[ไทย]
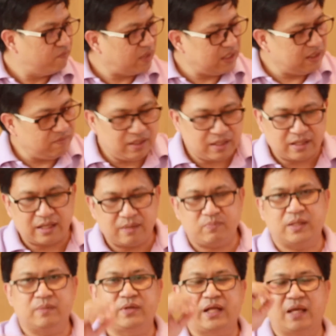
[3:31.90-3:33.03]
ไม่มีอะไรเป
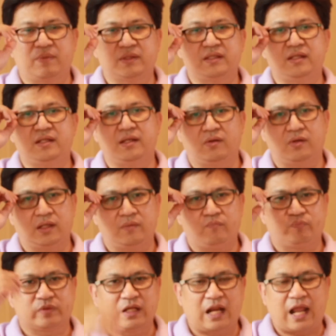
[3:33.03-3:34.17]
ลี่ยนแปลงไม่ได้ทีเดียวเลย
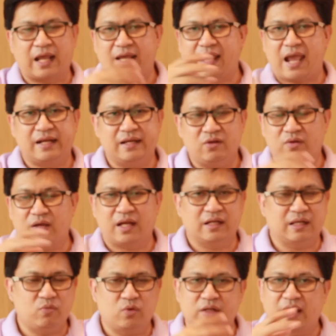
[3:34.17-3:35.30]
หลักการเดียวกัน
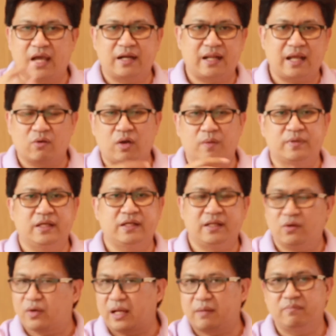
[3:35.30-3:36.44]
กระบวนการทางความคิดเดี
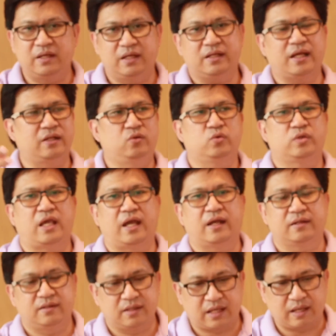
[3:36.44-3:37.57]
ยวกัน เหมือนกันทุกอย่าง
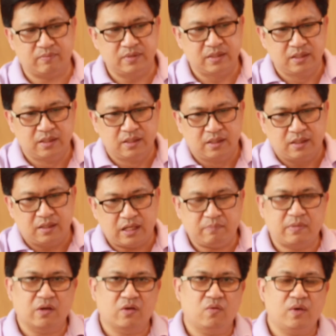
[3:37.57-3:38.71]
นะครับ นั่น
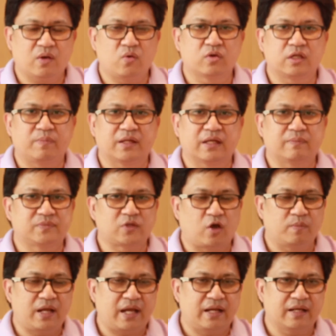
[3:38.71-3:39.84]
หมายความว่าคงจะเป็นคำตอบ
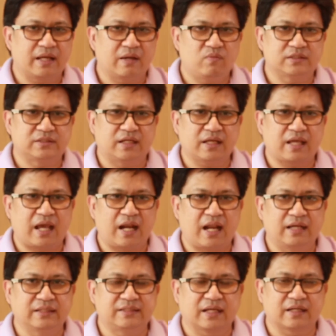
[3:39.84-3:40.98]
ได้นะครับ ว่าสถานการณ์ห
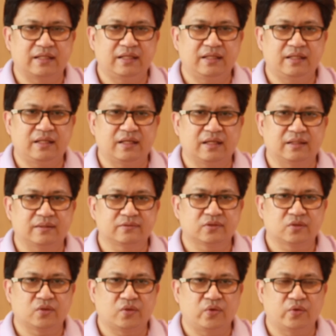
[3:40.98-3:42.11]
ลังจากนี้เนี่ย
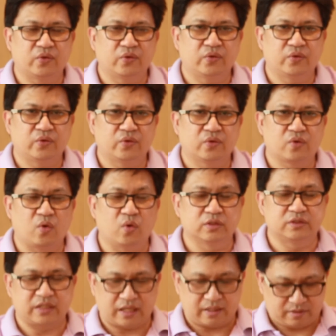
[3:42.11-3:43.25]
คงคง
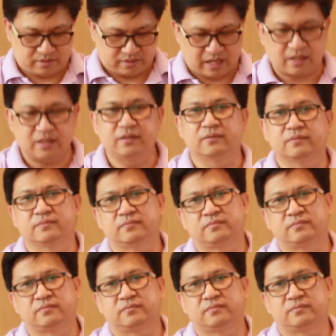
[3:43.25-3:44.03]
จะหนักขึ้น